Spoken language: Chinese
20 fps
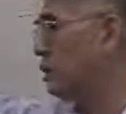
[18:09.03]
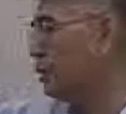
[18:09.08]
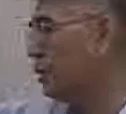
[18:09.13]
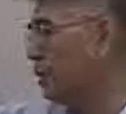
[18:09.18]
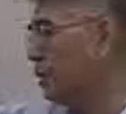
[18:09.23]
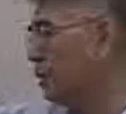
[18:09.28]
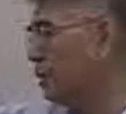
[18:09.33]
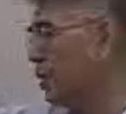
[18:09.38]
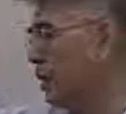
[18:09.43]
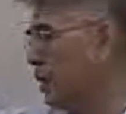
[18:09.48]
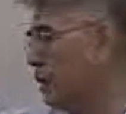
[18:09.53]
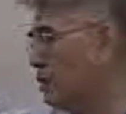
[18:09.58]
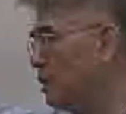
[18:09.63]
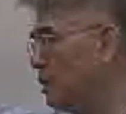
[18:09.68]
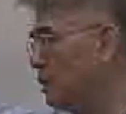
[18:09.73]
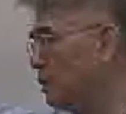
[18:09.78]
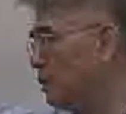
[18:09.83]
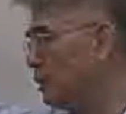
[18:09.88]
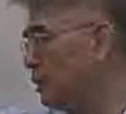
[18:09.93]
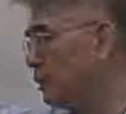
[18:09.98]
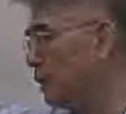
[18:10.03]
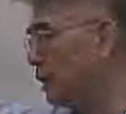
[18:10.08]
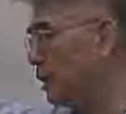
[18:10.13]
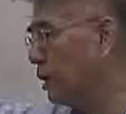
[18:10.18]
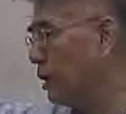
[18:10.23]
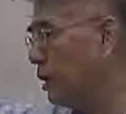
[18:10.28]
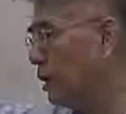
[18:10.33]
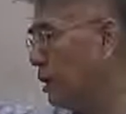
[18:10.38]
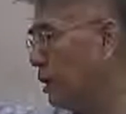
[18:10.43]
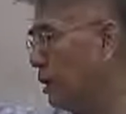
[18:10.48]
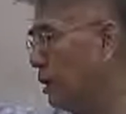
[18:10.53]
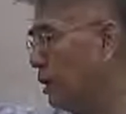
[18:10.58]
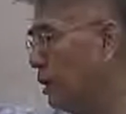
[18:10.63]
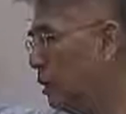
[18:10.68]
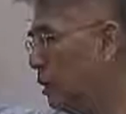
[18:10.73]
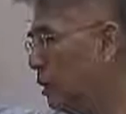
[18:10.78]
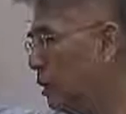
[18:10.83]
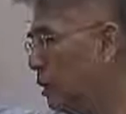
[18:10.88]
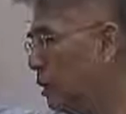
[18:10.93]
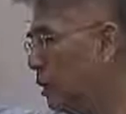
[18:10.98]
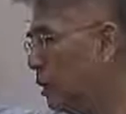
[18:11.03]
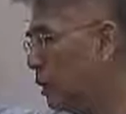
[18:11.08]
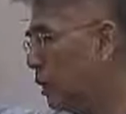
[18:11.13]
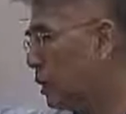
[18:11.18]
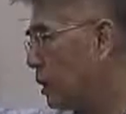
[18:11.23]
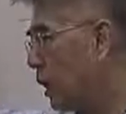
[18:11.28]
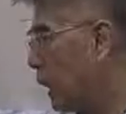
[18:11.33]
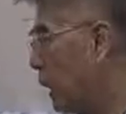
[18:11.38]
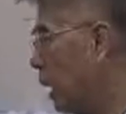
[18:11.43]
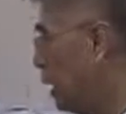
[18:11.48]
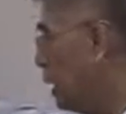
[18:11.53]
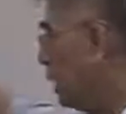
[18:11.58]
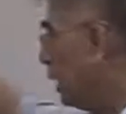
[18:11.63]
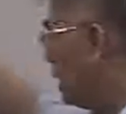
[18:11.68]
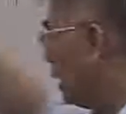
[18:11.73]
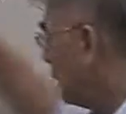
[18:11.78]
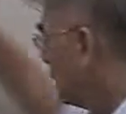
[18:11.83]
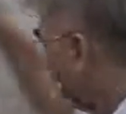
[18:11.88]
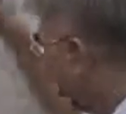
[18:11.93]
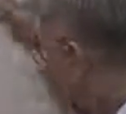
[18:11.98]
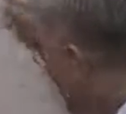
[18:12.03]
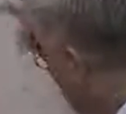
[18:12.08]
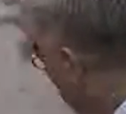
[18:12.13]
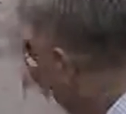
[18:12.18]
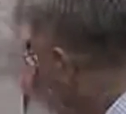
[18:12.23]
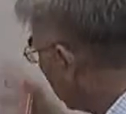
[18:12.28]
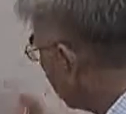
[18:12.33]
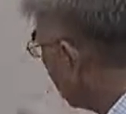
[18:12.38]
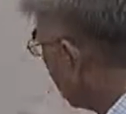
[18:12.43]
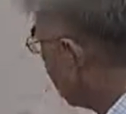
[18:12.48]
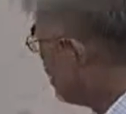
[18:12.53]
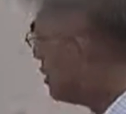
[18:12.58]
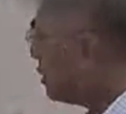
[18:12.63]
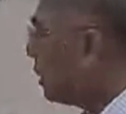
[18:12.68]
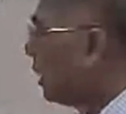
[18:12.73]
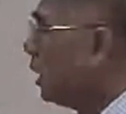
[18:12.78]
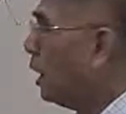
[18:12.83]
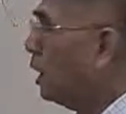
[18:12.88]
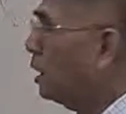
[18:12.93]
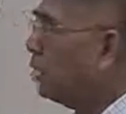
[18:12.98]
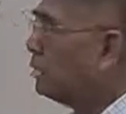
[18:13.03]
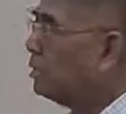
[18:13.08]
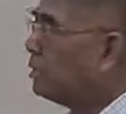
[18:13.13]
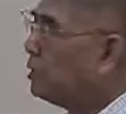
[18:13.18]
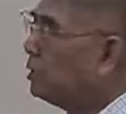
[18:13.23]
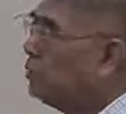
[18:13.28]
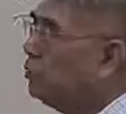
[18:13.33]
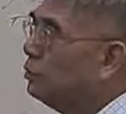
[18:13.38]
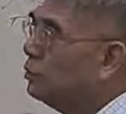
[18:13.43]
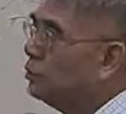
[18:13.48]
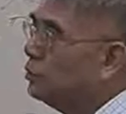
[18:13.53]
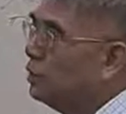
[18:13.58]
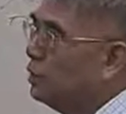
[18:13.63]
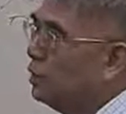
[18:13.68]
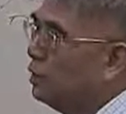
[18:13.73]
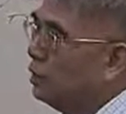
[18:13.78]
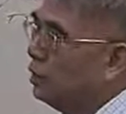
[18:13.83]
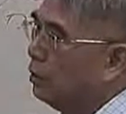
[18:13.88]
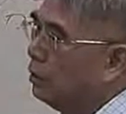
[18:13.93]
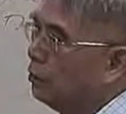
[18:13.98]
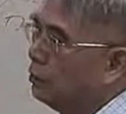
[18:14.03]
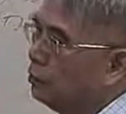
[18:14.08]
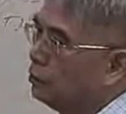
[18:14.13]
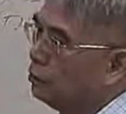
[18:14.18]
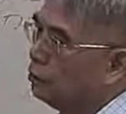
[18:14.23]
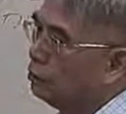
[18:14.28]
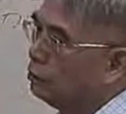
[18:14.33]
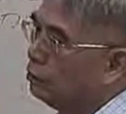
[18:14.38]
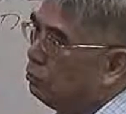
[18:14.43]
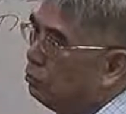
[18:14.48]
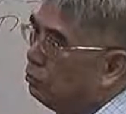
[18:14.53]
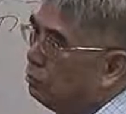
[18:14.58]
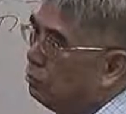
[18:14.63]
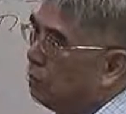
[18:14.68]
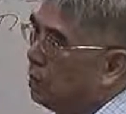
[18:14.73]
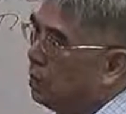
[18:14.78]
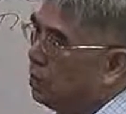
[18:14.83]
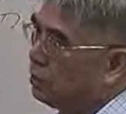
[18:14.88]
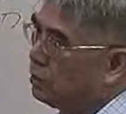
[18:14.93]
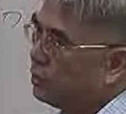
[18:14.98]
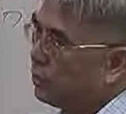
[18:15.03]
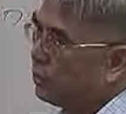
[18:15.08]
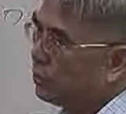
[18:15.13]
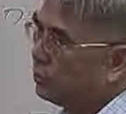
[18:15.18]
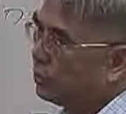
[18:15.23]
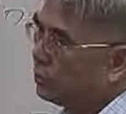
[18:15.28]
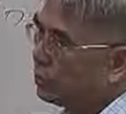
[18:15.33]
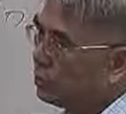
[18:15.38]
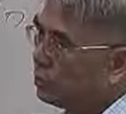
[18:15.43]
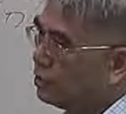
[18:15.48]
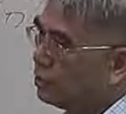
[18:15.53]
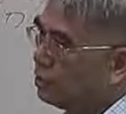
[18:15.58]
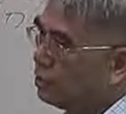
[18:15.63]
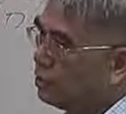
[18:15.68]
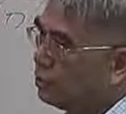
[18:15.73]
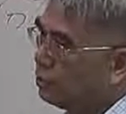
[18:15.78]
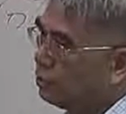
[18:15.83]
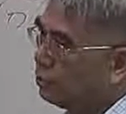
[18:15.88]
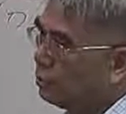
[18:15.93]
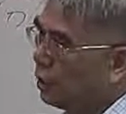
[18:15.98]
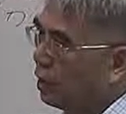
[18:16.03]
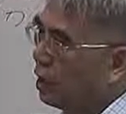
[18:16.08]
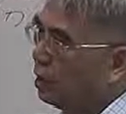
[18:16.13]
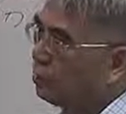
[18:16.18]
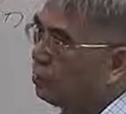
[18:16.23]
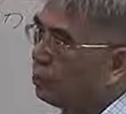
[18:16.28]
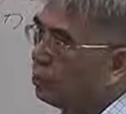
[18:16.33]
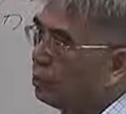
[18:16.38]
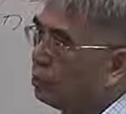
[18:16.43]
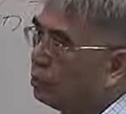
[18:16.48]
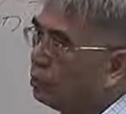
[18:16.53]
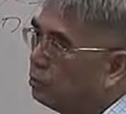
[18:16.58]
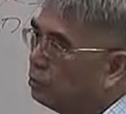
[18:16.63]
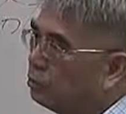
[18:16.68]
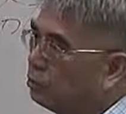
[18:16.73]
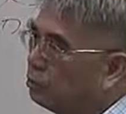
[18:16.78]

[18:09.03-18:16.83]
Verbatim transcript: 商店，每一家商店，它得到正号的几率是零点五，你要检验这个是对还不对？